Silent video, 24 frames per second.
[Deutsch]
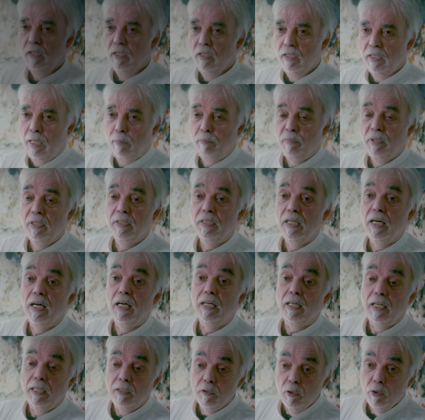Ich habe dann daran
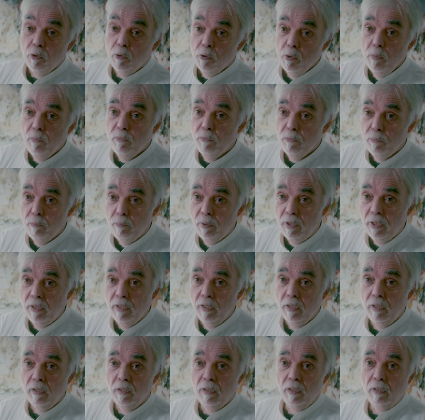angeknüpft,
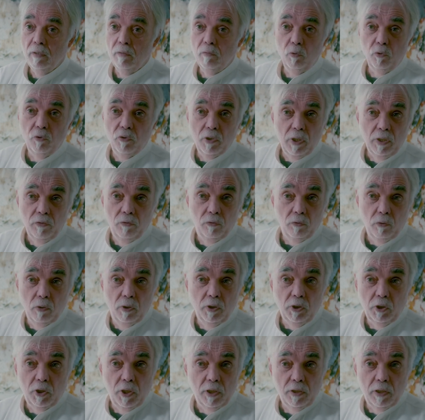bin äh, durch ganz
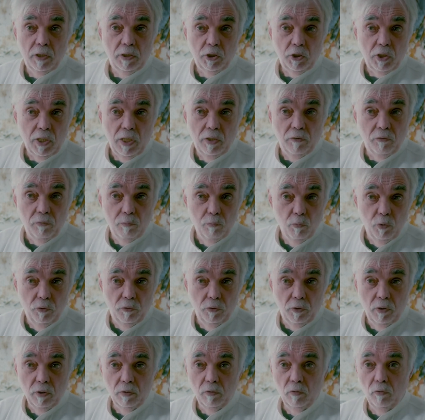Deutschland als Straßenmusiker